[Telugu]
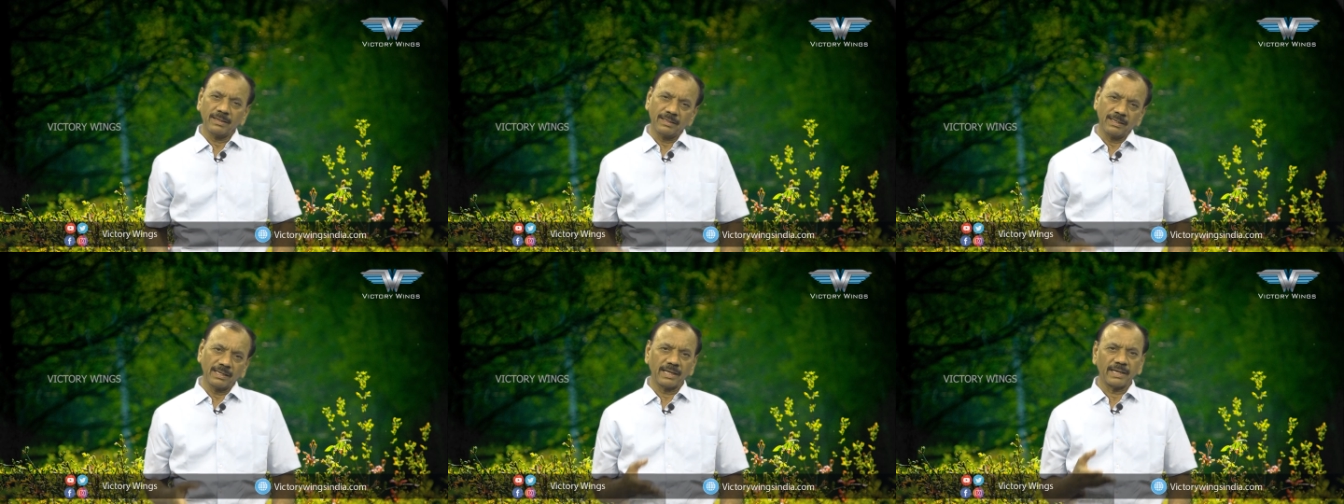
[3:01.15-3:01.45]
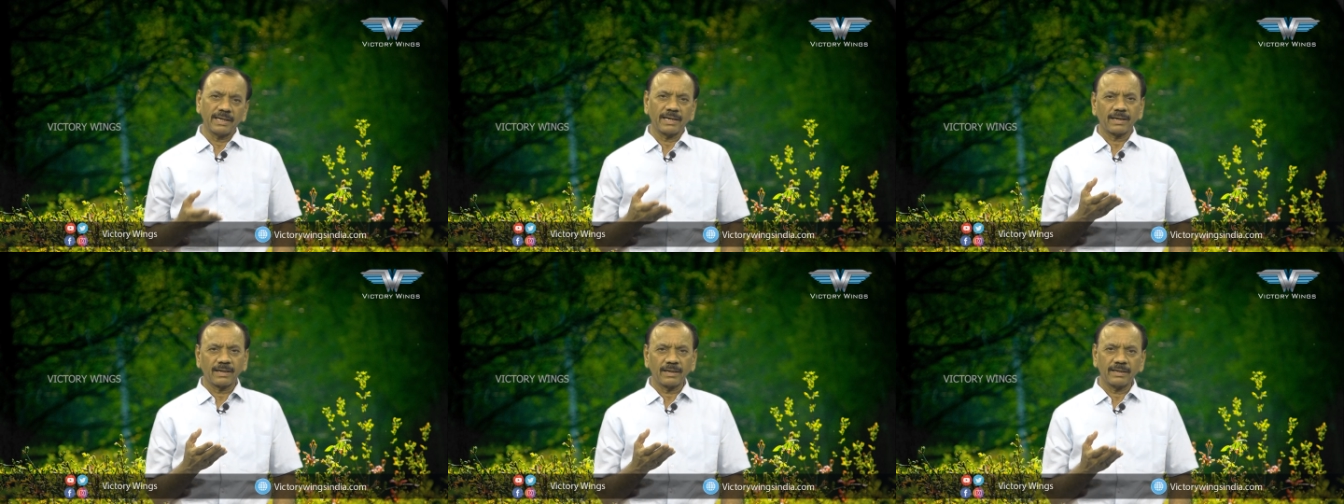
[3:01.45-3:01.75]
ఇలా
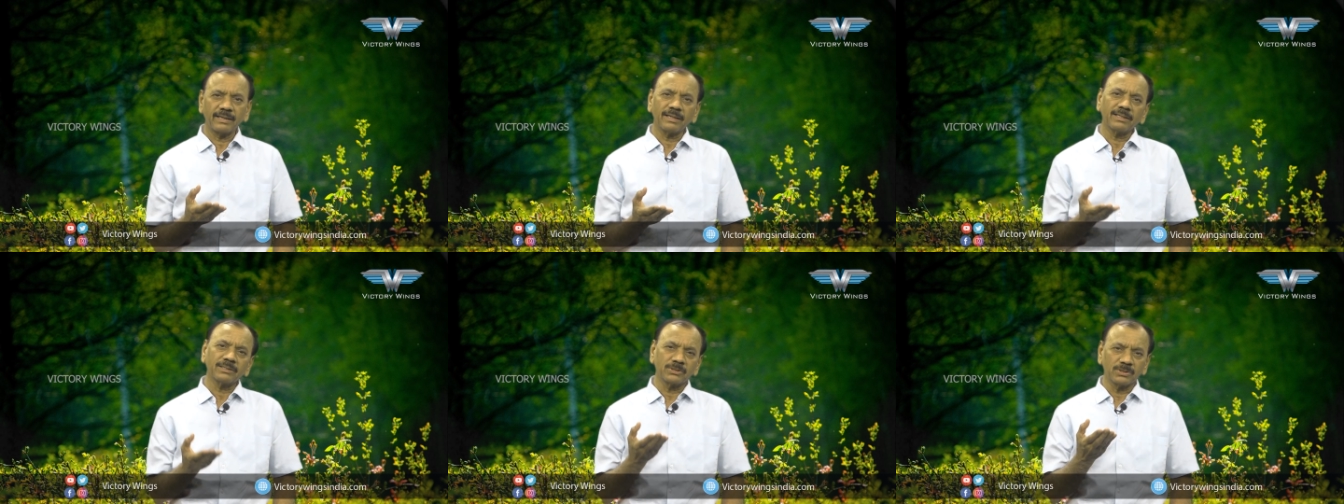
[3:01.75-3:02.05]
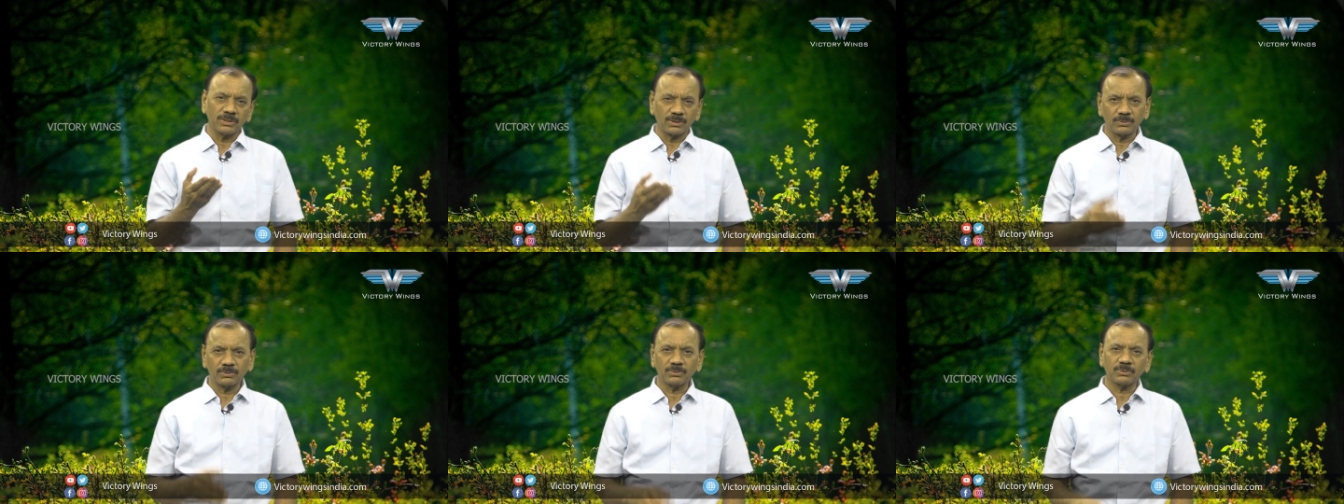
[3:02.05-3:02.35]
ఎక్కడైనా
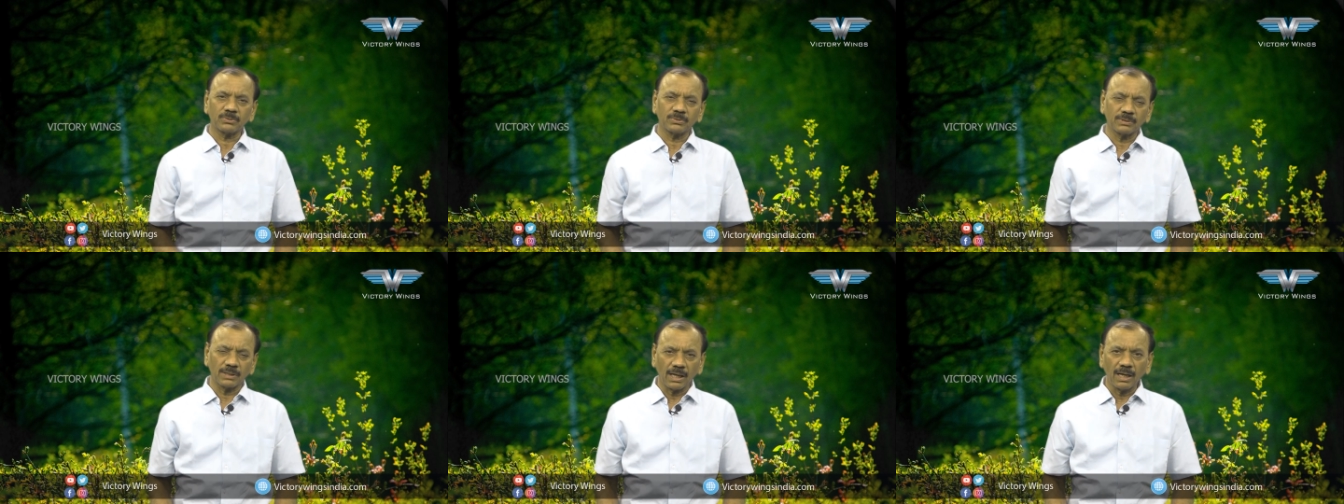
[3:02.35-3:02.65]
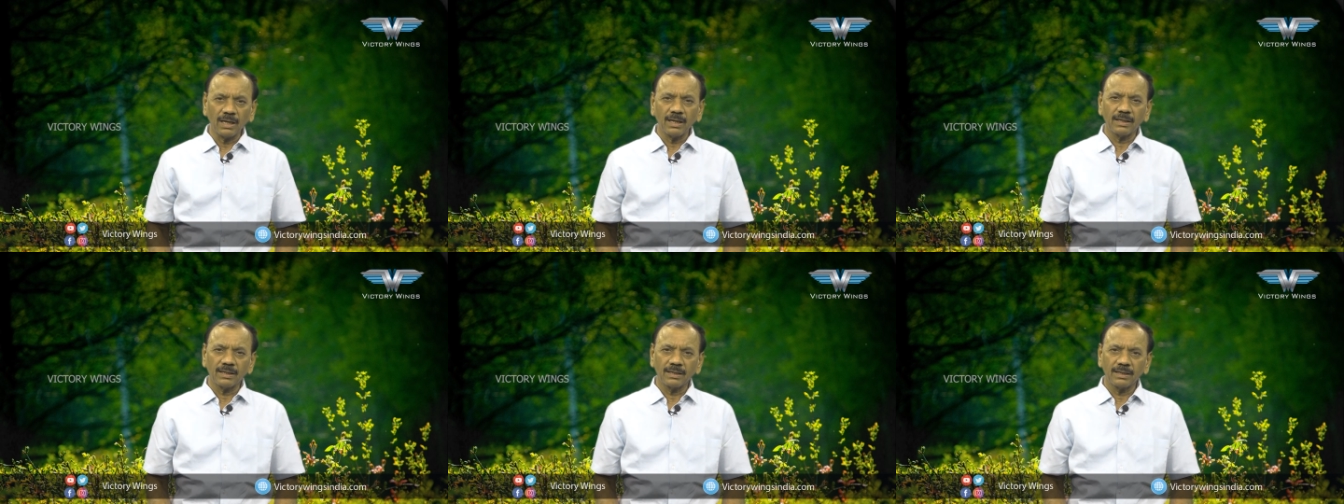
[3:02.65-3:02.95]
జరుగుతుందా
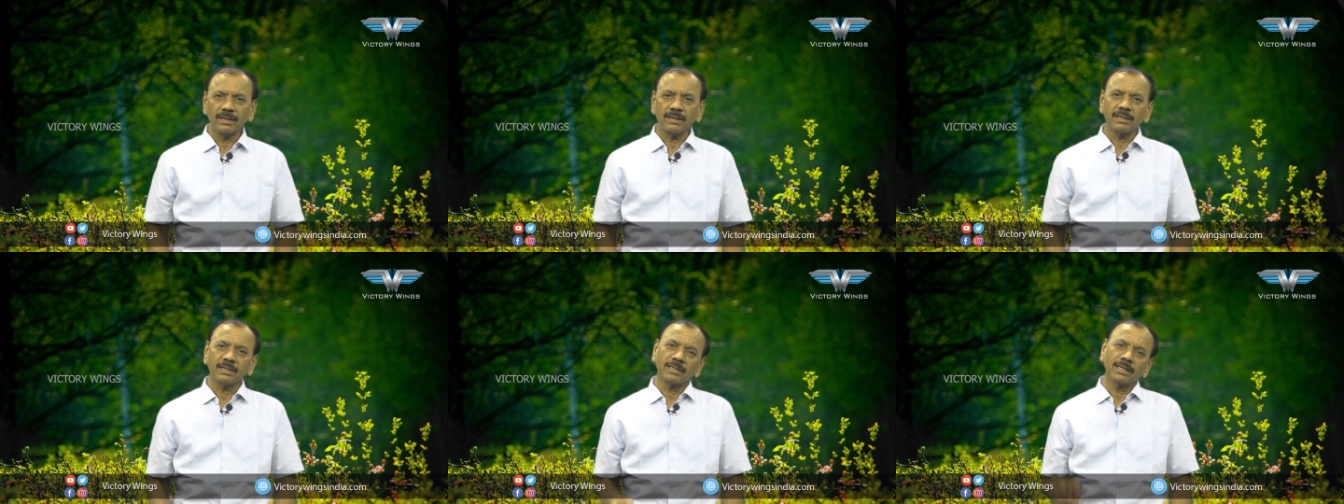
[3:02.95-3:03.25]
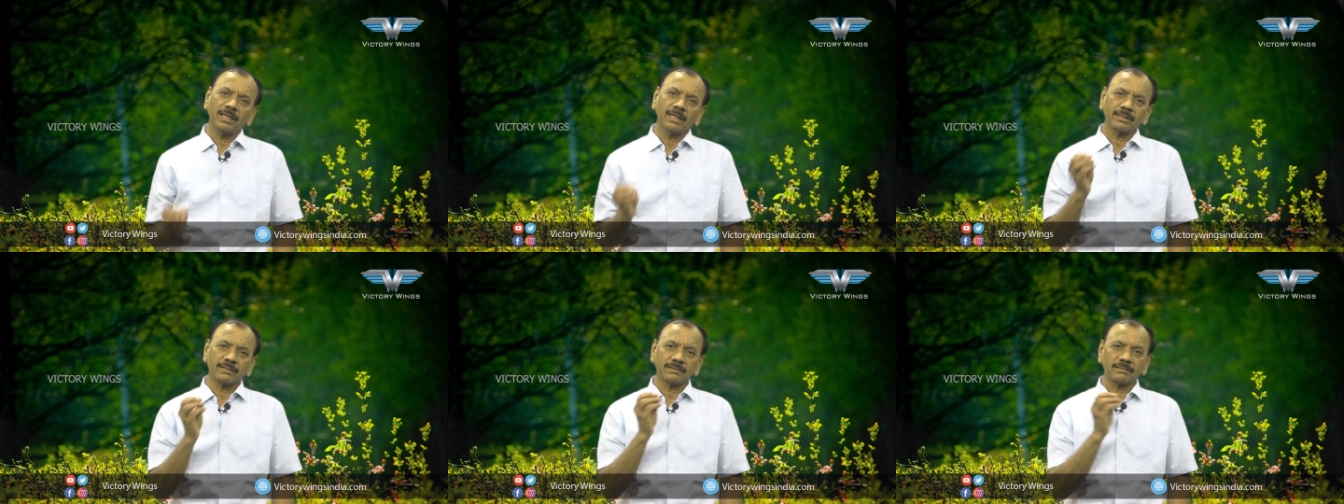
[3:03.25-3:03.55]

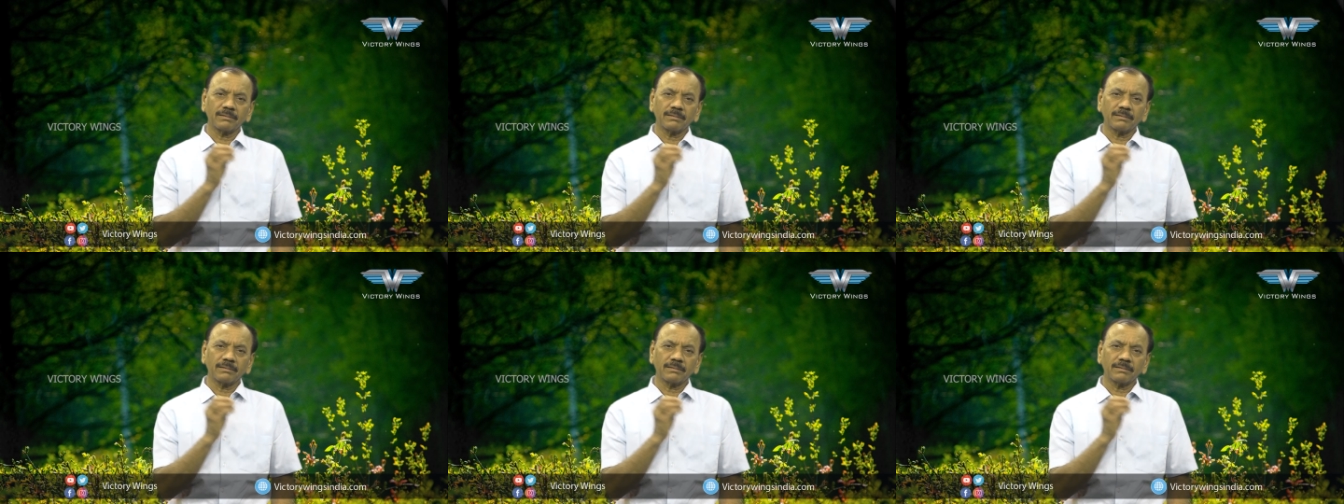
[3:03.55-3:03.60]
ఇలా